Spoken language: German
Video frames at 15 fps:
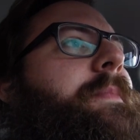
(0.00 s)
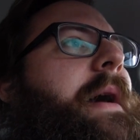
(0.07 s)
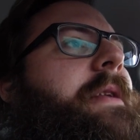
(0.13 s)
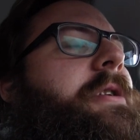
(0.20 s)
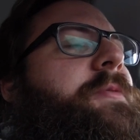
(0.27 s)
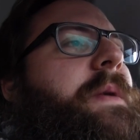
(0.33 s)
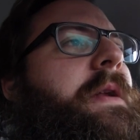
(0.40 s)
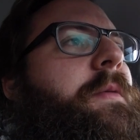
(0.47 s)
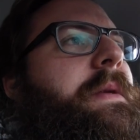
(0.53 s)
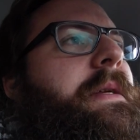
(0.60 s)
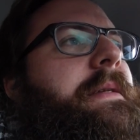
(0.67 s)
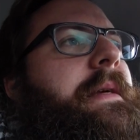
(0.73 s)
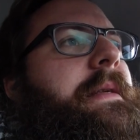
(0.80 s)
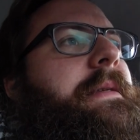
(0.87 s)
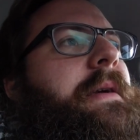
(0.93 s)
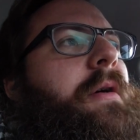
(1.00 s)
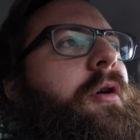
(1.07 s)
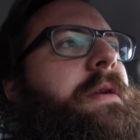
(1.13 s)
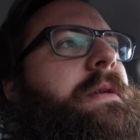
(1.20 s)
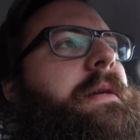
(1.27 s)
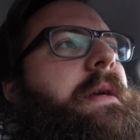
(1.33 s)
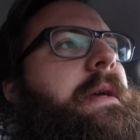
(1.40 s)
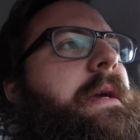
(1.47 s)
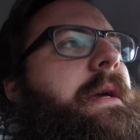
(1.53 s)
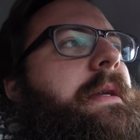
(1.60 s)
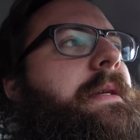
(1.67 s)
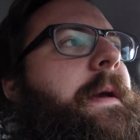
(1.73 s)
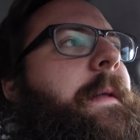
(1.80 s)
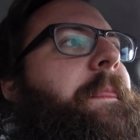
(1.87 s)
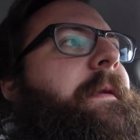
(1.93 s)
Die beiden Spiele, um die es jetzt hier heute
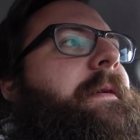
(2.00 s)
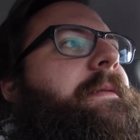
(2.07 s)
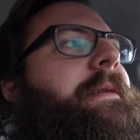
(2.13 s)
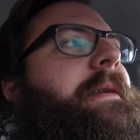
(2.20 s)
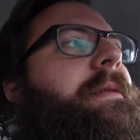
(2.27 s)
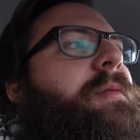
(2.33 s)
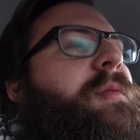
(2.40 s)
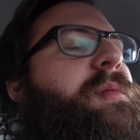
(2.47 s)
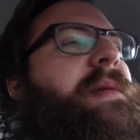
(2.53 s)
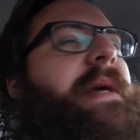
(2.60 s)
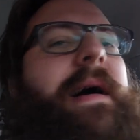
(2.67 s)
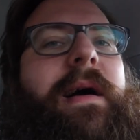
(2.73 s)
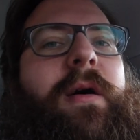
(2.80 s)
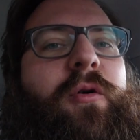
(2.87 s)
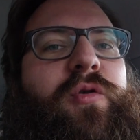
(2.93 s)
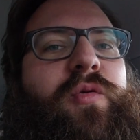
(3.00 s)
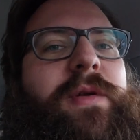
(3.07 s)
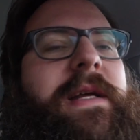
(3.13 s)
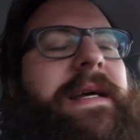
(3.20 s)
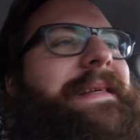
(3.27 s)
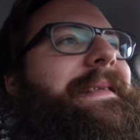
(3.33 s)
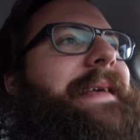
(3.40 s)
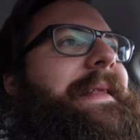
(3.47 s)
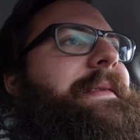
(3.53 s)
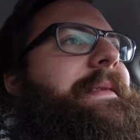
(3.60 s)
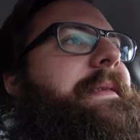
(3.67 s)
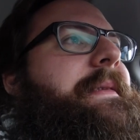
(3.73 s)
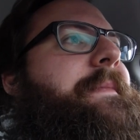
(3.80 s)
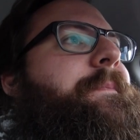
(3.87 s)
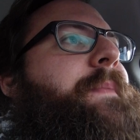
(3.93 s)
geht, sind sozusagen auch nur eine
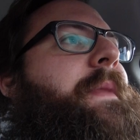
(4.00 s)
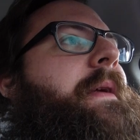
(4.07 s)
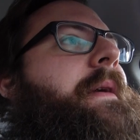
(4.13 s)
Essenz